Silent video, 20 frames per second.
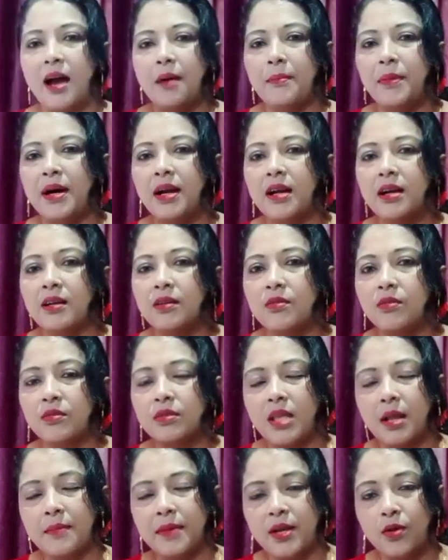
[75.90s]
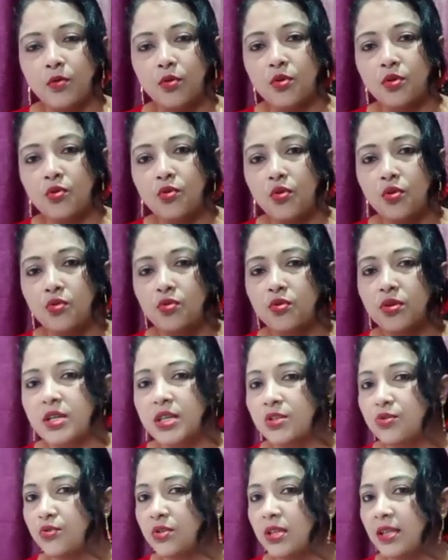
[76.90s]
আমার তার মানে ওর গরুর
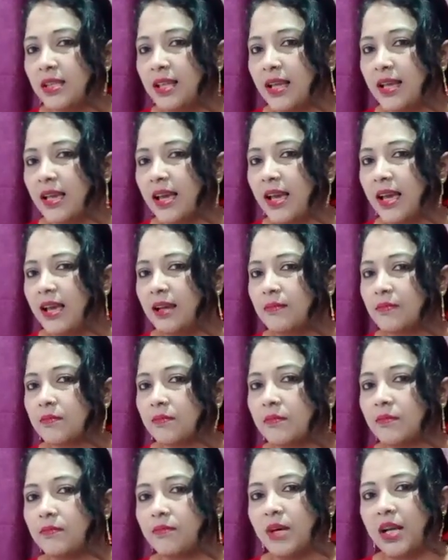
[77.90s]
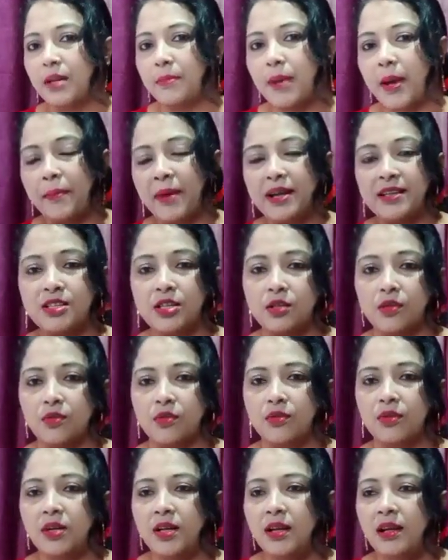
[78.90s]
কিছুদিন থেকে মানে বেমার ছিল
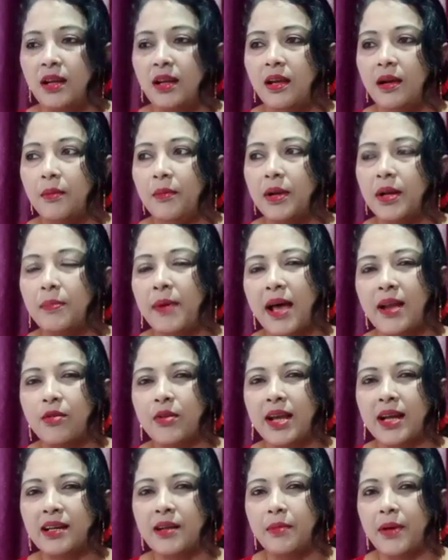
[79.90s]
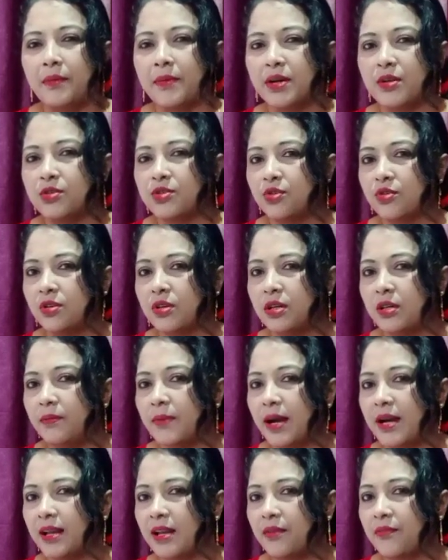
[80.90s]
মানে ভালোই একটা ব্যামার হয়েছিল
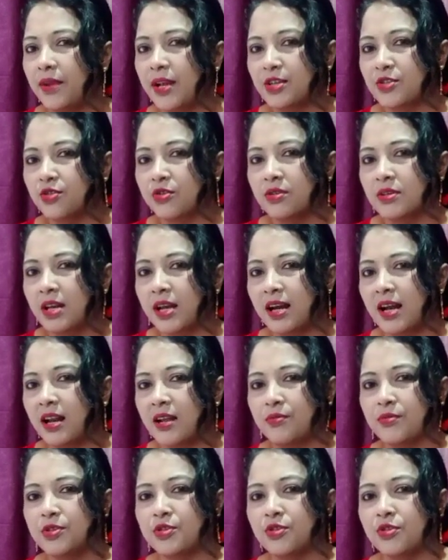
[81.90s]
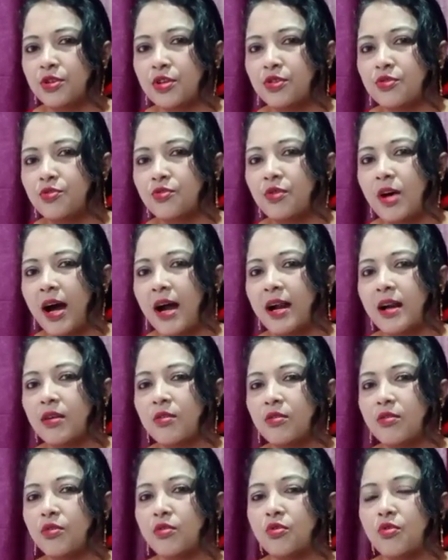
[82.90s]
লিভারের ফ্যাংশনটা খারাপ হয়েছিল একটু আর
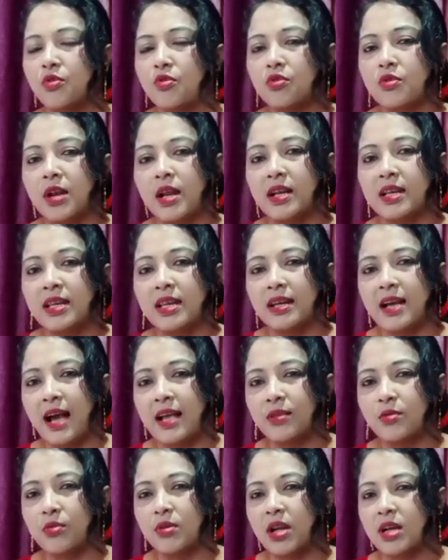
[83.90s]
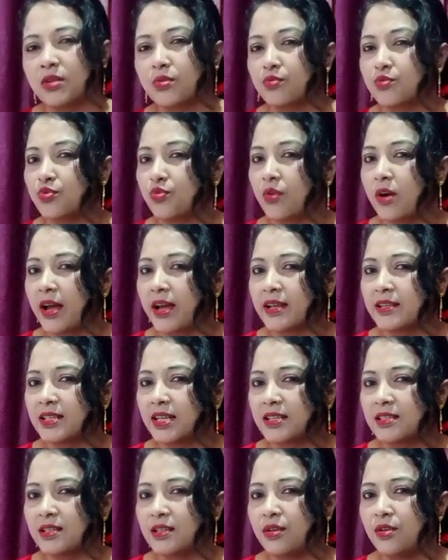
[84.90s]
হলো গরুটা আর কি খাইতো না একদম শুকায়
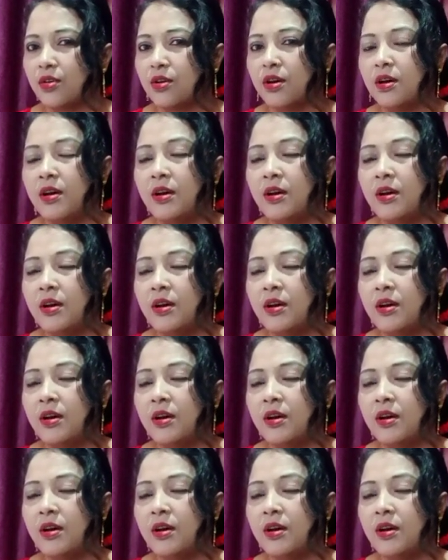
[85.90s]
যাচ্ছিল